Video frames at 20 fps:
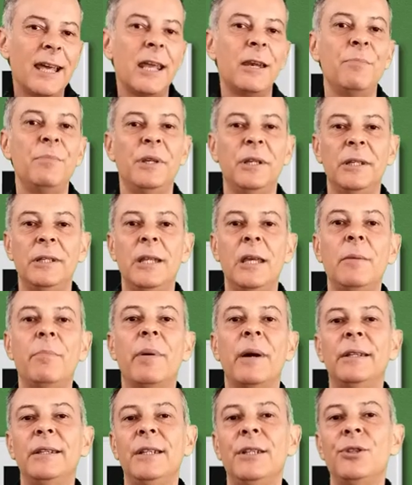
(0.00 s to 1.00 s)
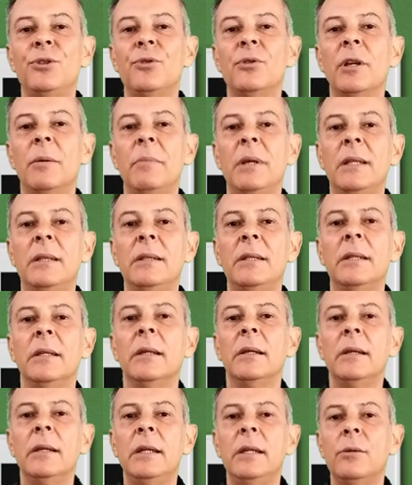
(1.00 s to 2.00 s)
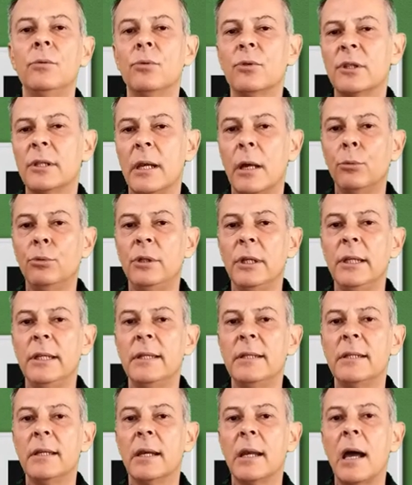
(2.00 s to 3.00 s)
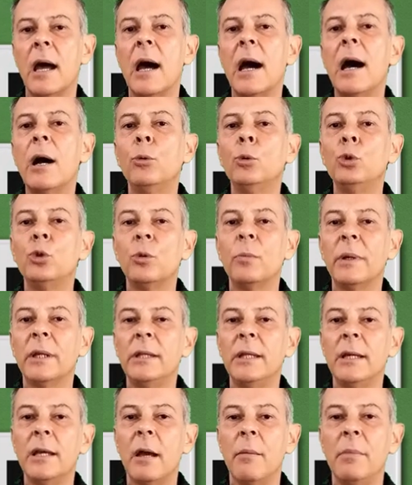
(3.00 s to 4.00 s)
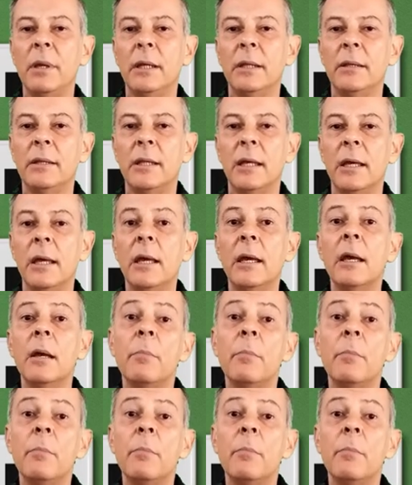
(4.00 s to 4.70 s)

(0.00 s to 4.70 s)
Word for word: termine dei partizionamenti Linux la utilizzerà automaticamente